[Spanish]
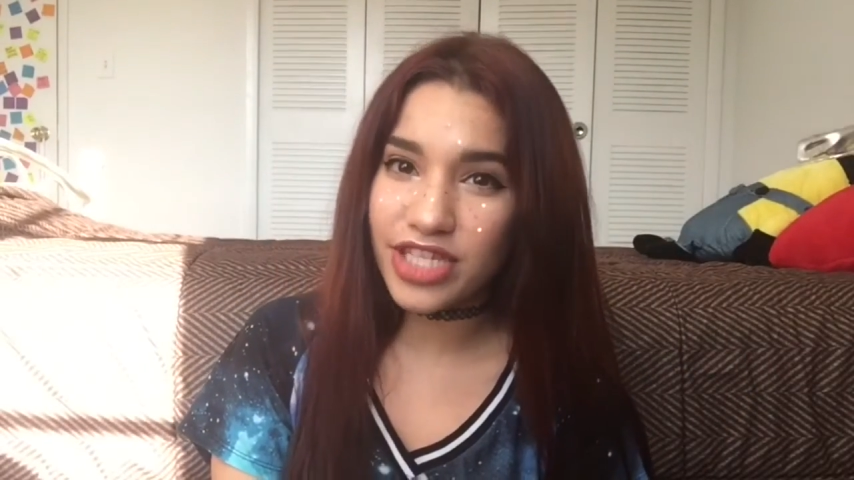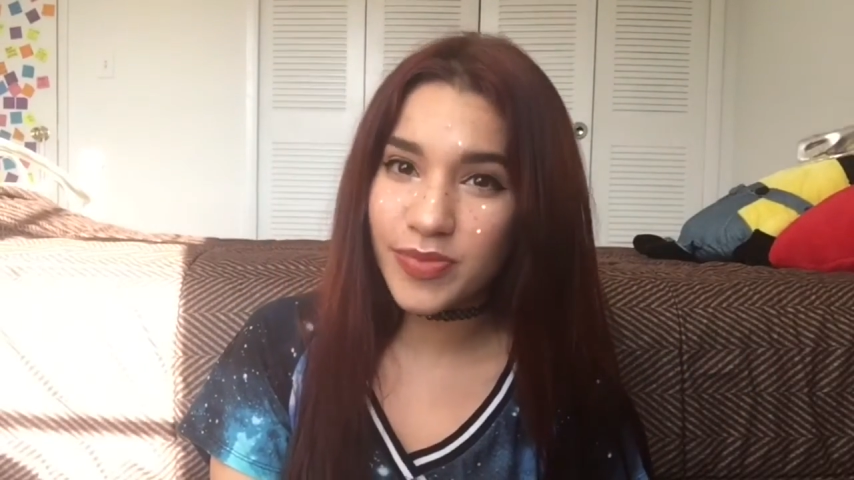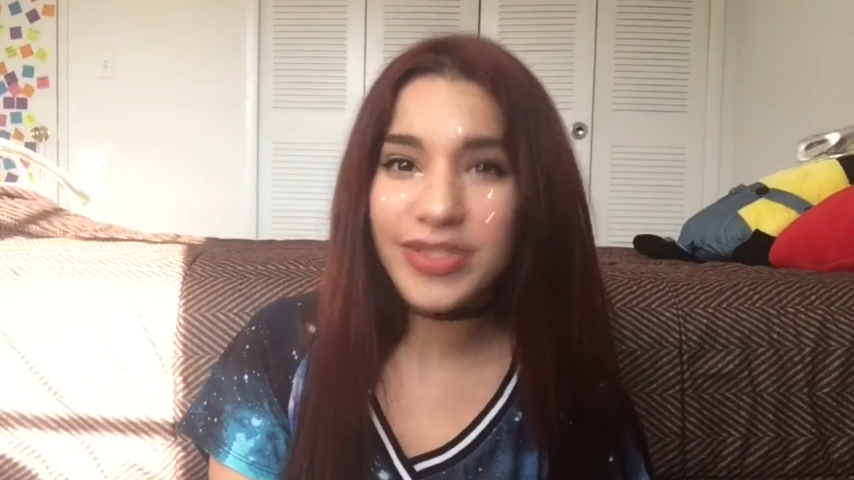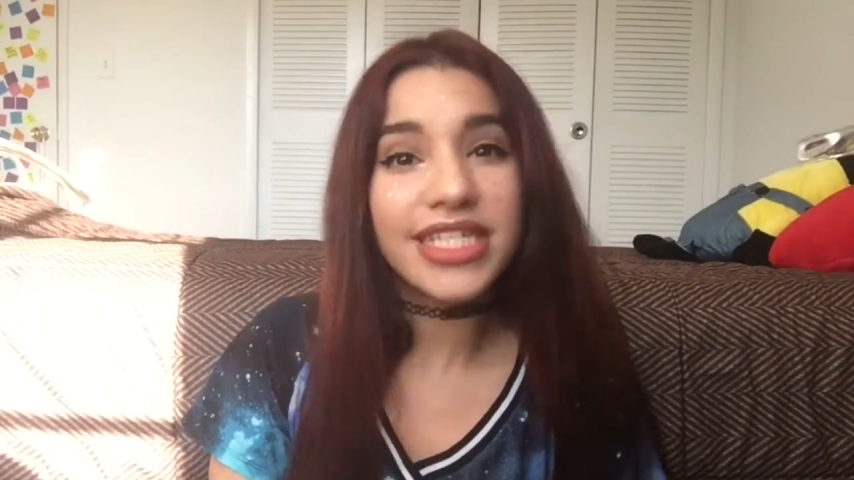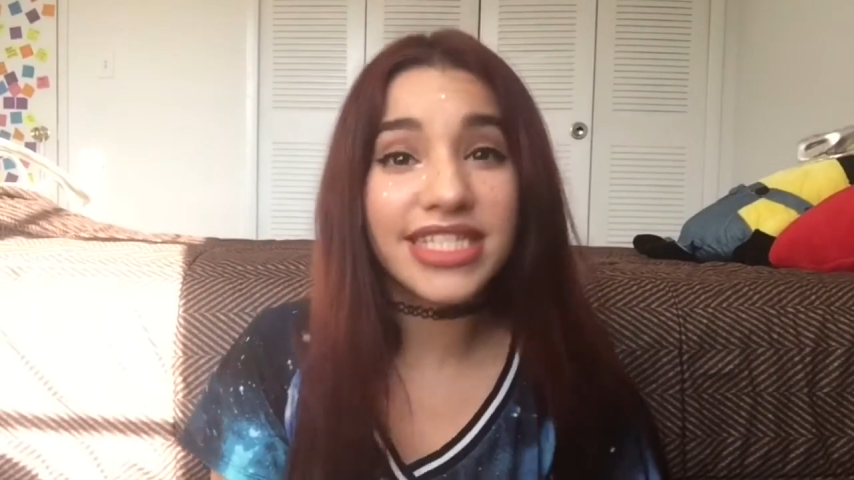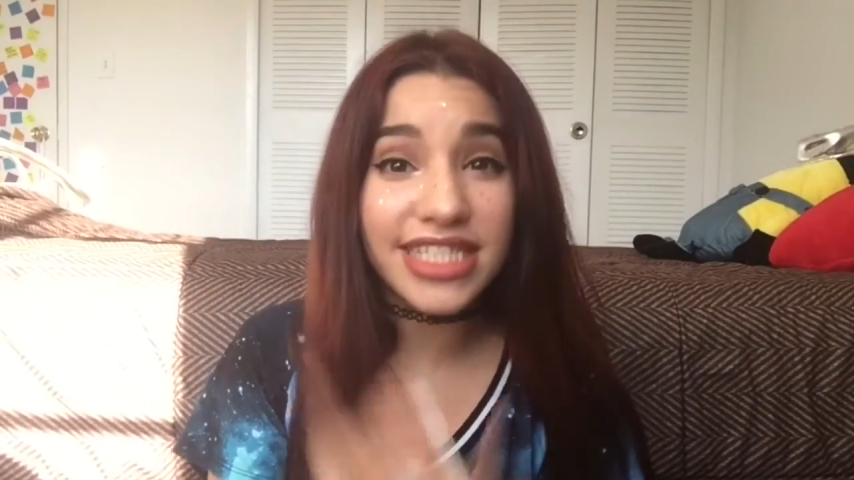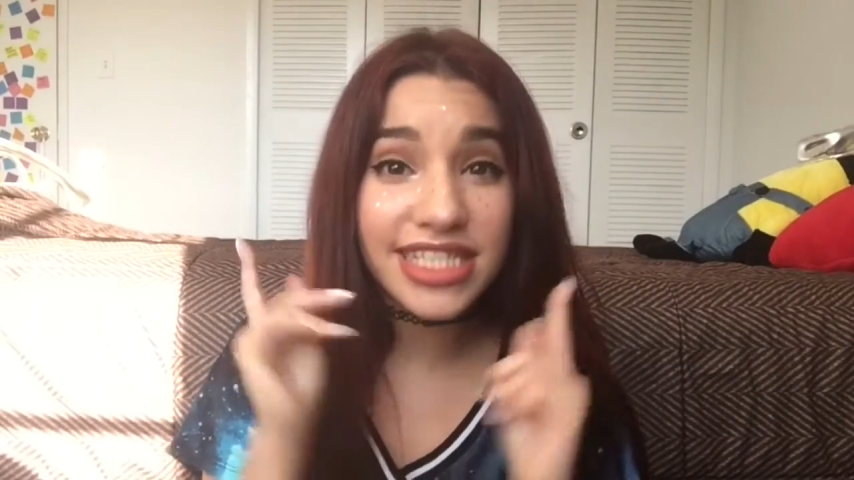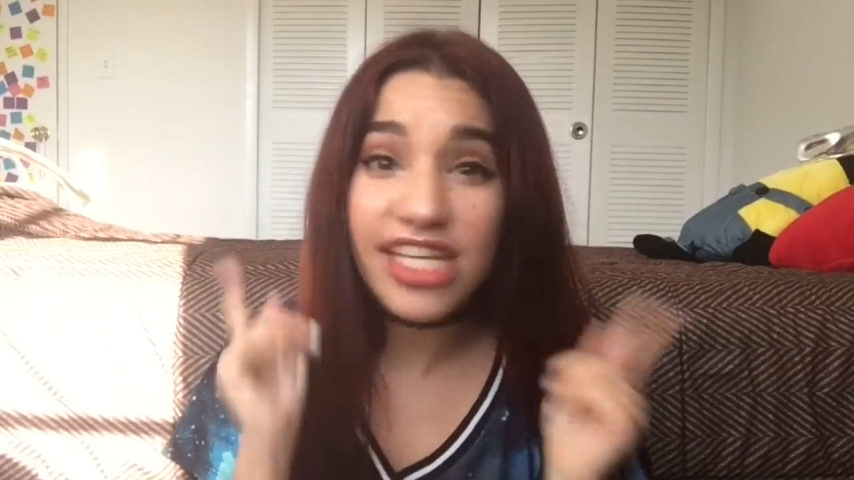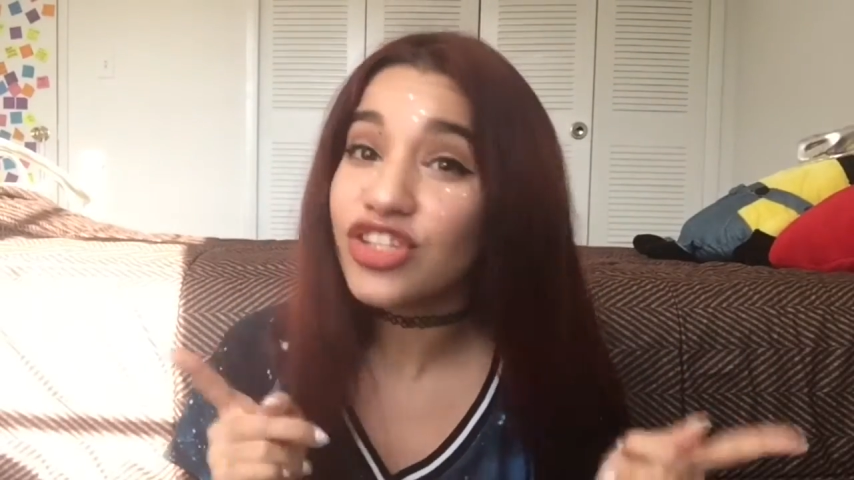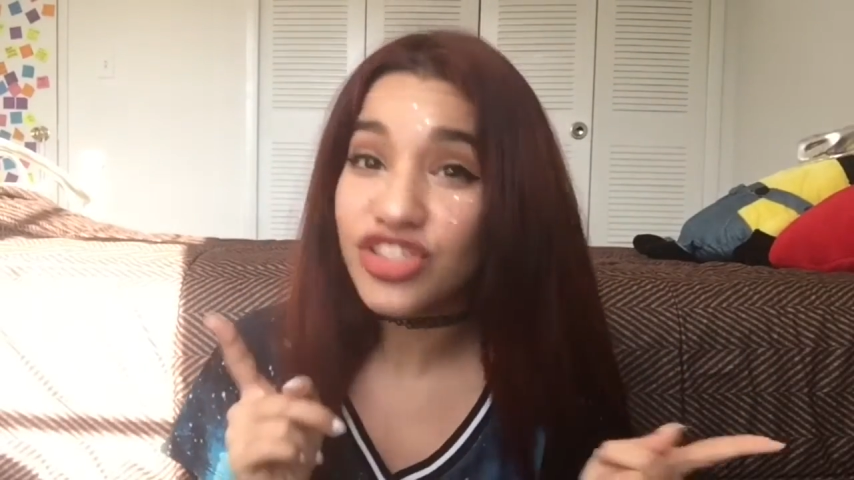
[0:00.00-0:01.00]
después de
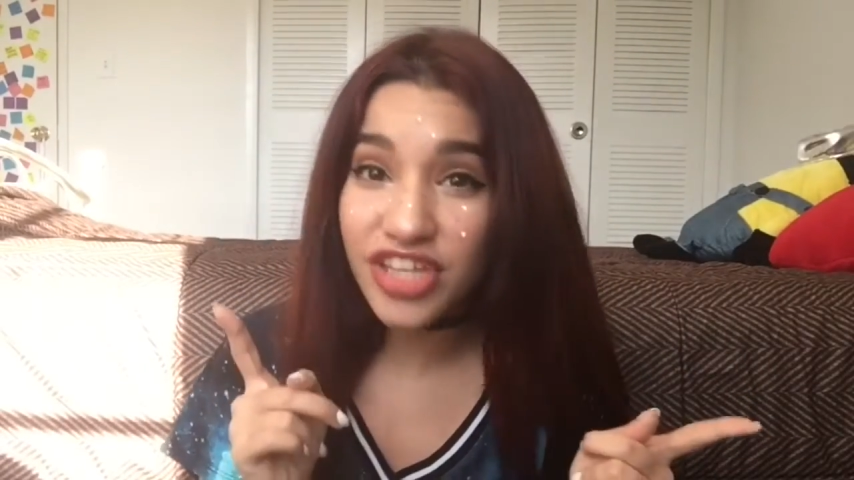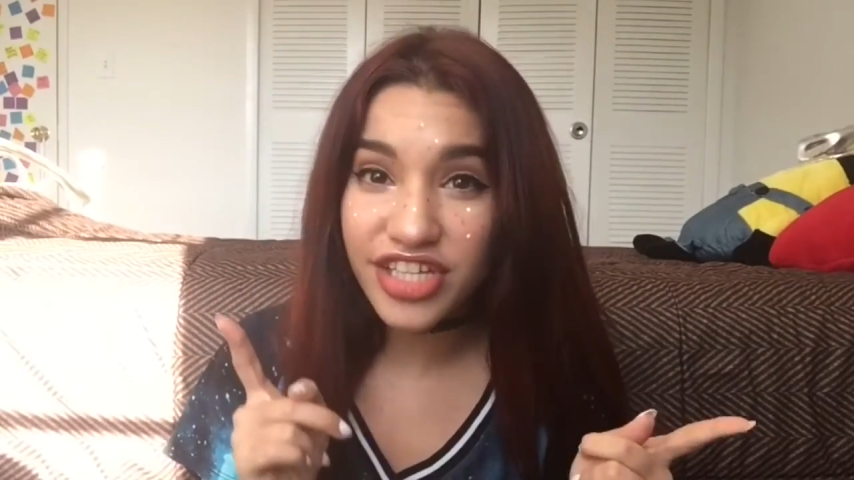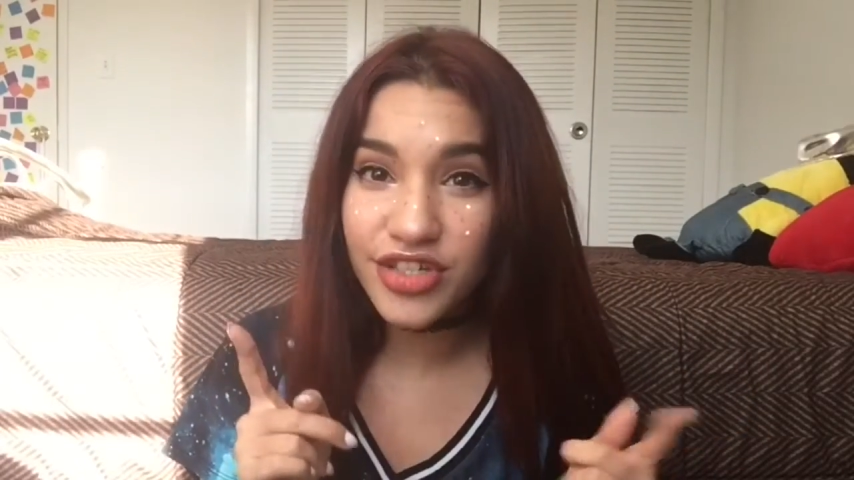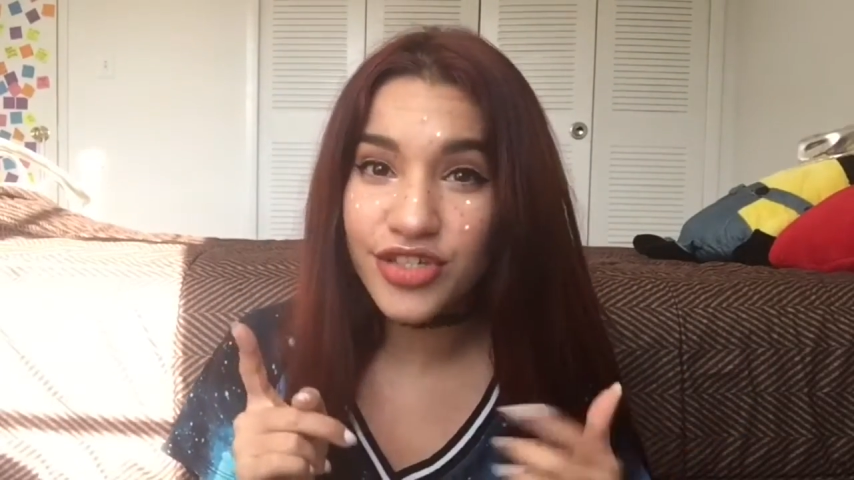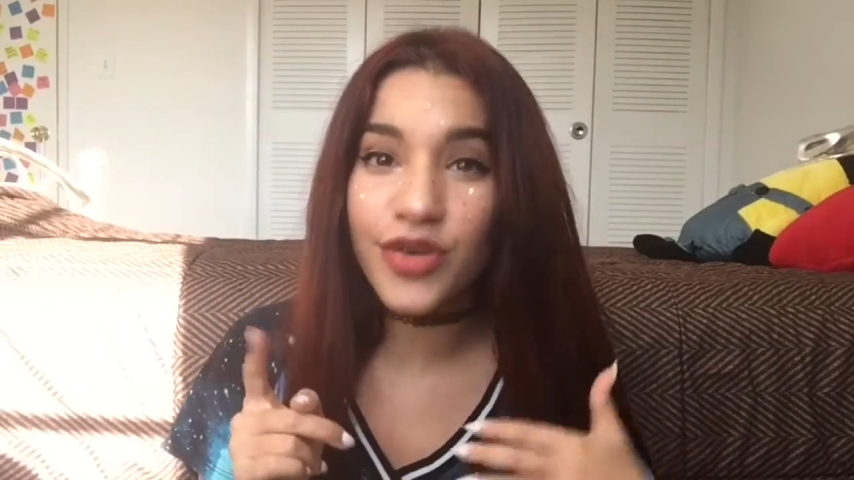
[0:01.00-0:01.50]
700 años,